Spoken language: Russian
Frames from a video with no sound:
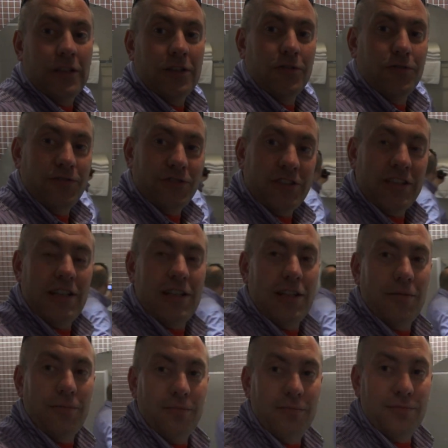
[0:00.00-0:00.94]
Но в
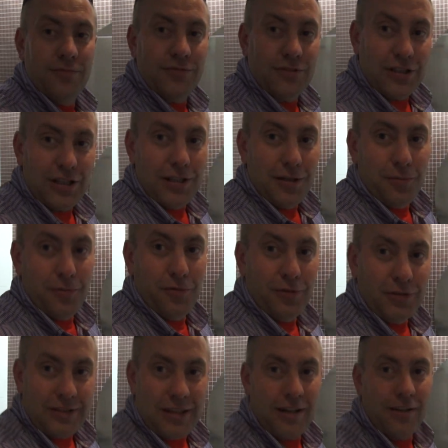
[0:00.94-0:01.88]
целом, в целом
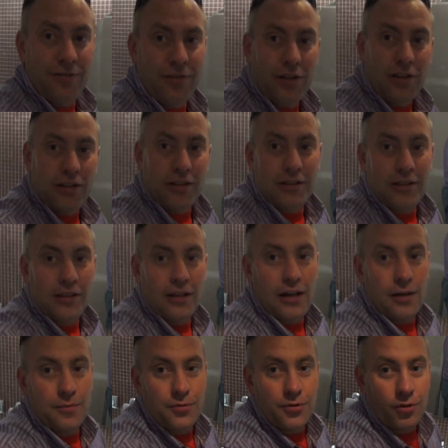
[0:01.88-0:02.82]
вот так выглядит
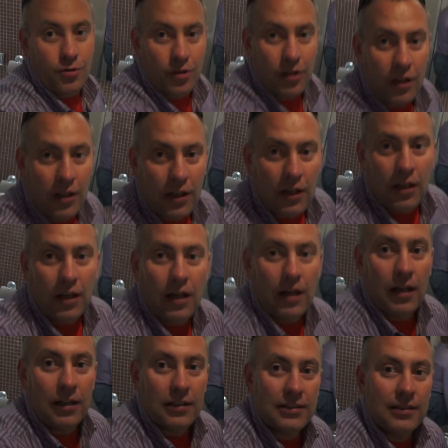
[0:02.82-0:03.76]
обзор
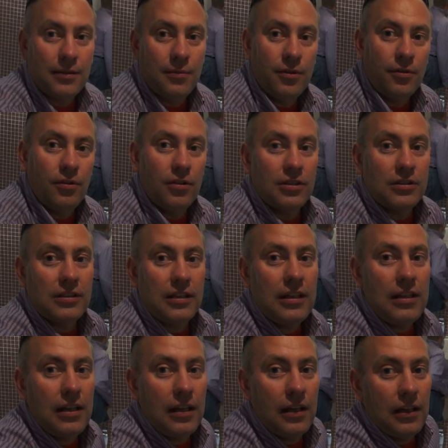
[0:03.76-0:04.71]
а, самого
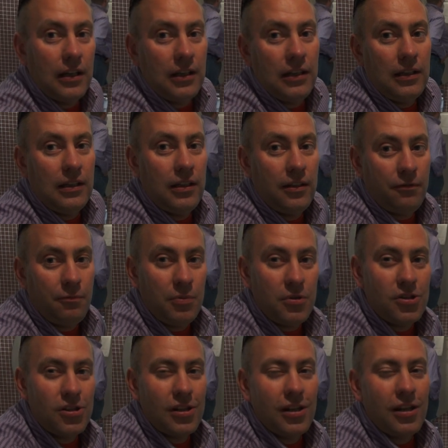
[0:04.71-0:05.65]
отеля и
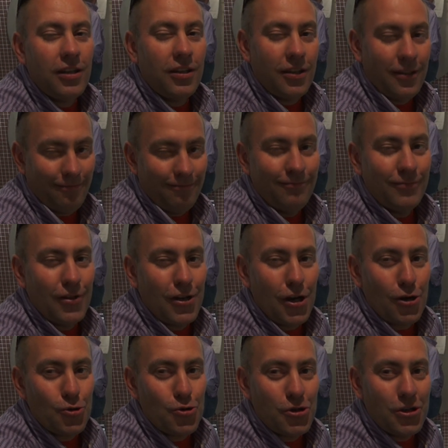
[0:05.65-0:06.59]
впечатление
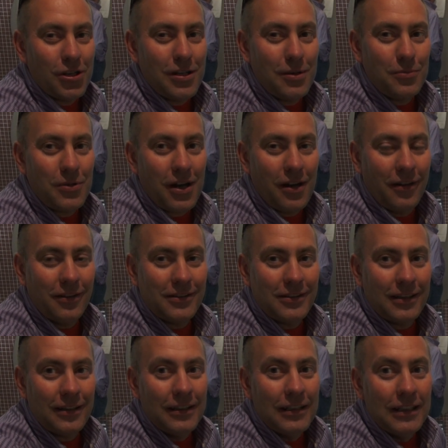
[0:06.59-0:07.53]
хорошее, нам нравится.